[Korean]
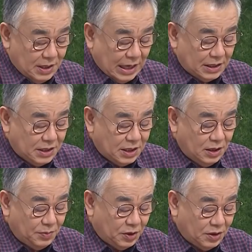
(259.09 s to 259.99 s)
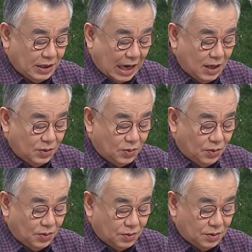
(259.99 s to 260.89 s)
낮이 길면은
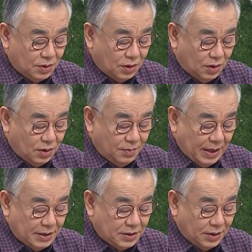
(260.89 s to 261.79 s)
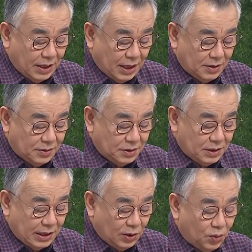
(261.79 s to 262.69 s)
알곡을 더 맺어야 할
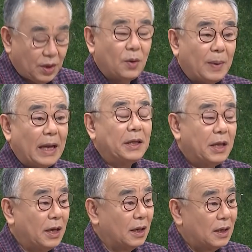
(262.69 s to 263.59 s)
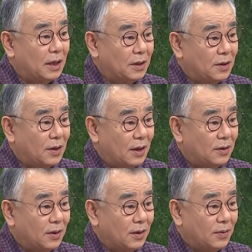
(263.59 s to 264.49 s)
것인데 오히려 반대가 일어난 거예요.